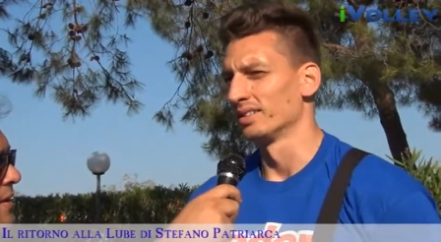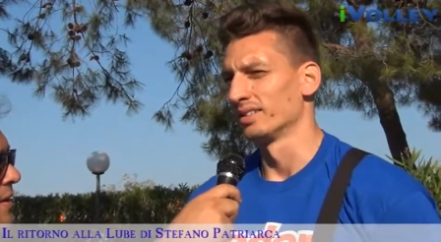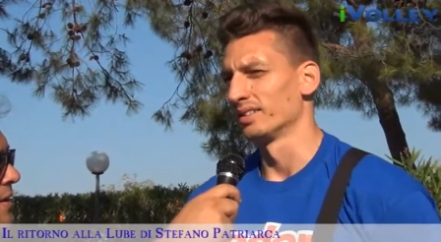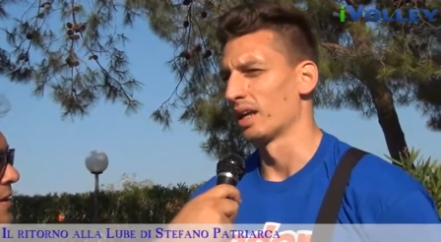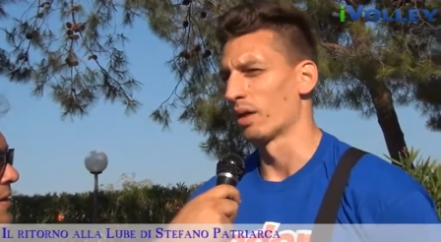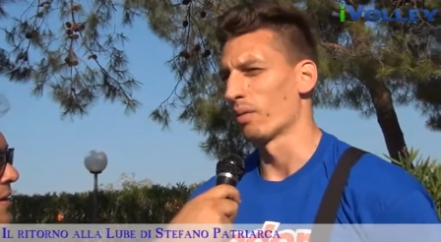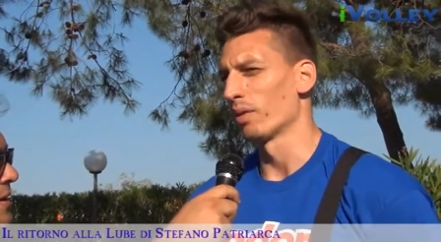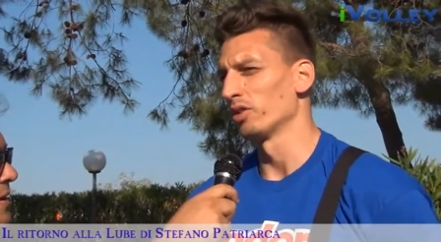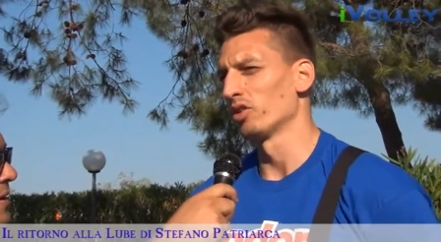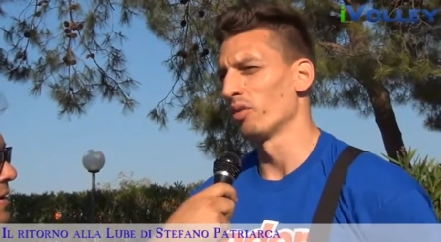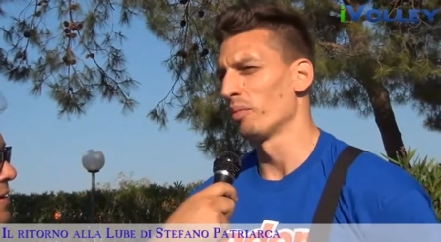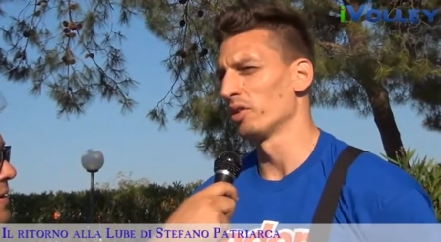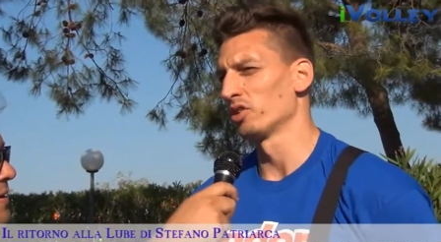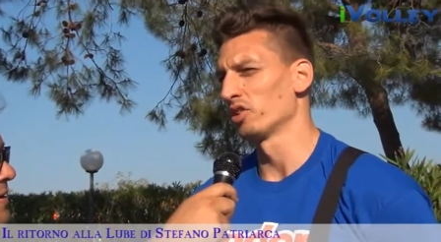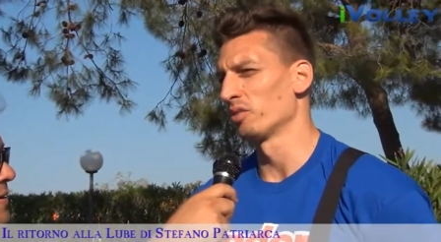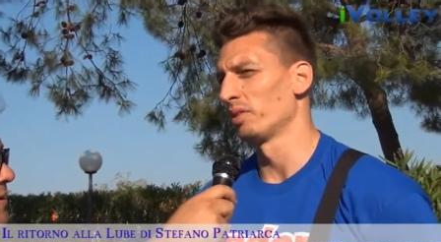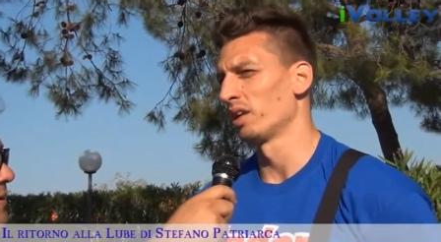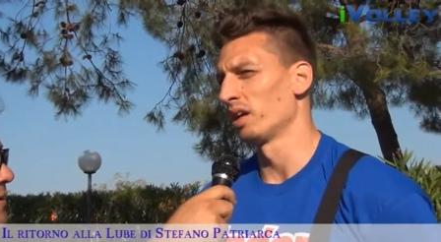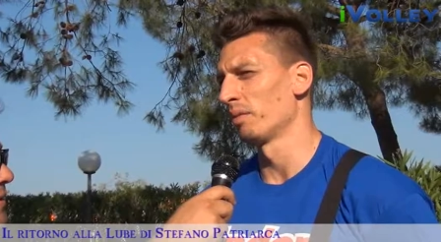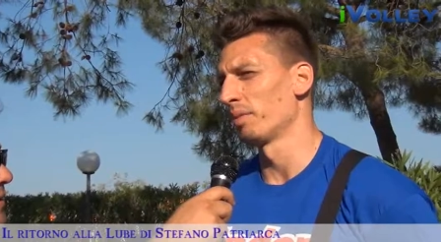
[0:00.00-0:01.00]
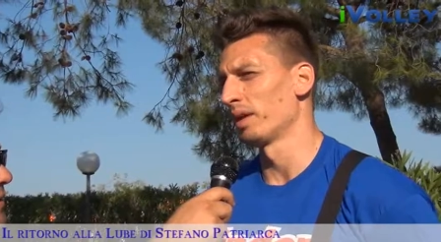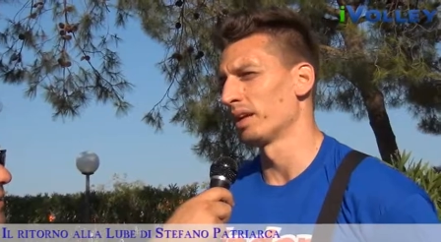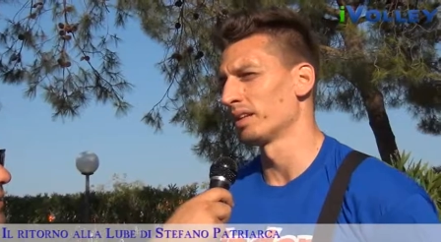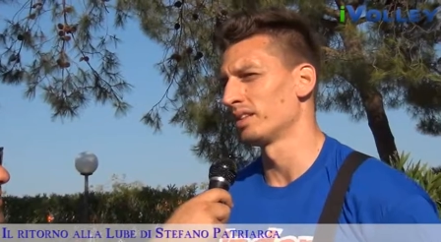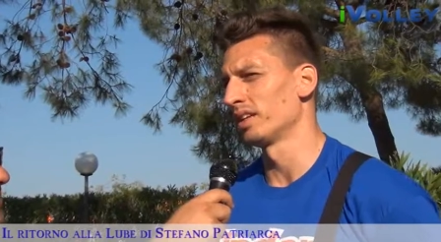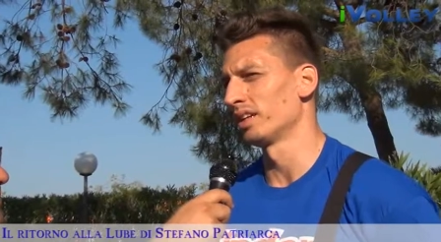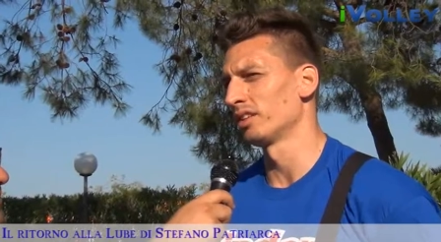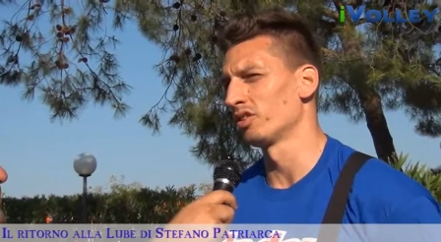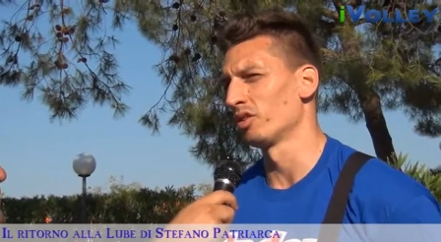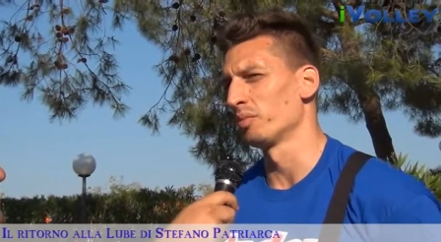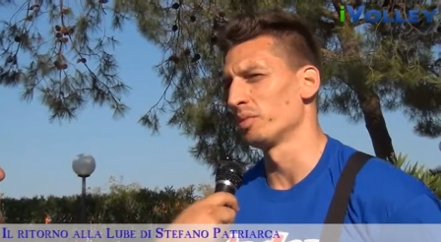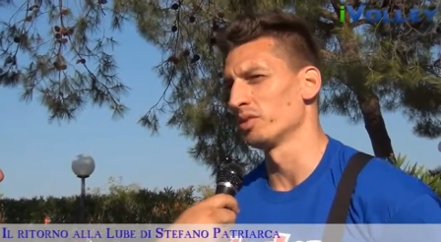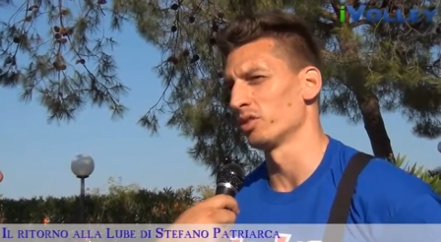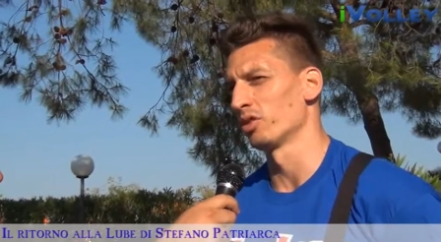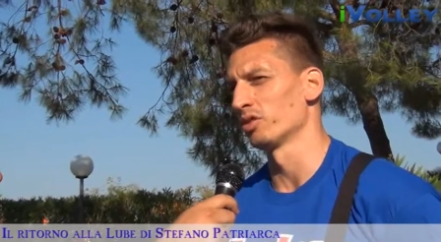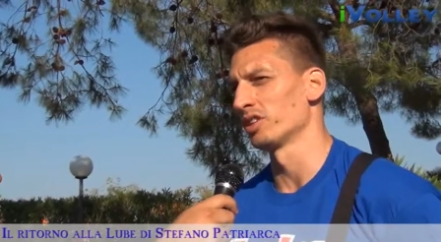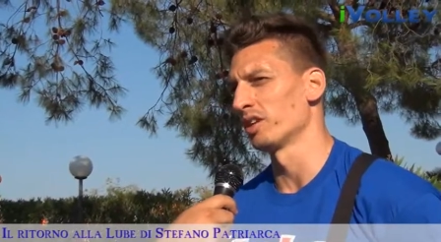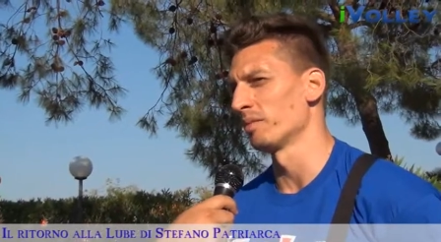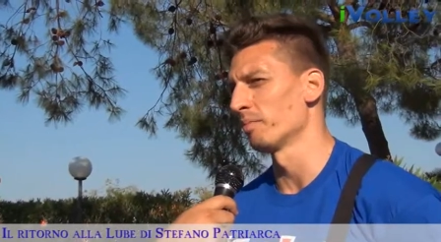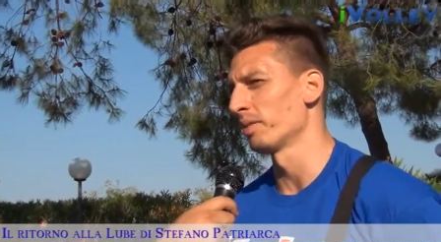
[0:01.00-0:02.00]
da quando ho messo il piede al palazzetto mi
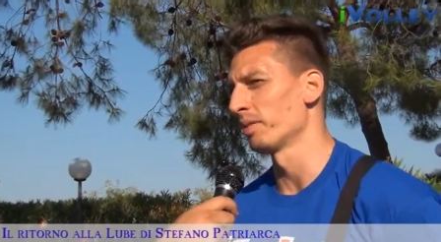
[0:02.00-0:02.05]
sono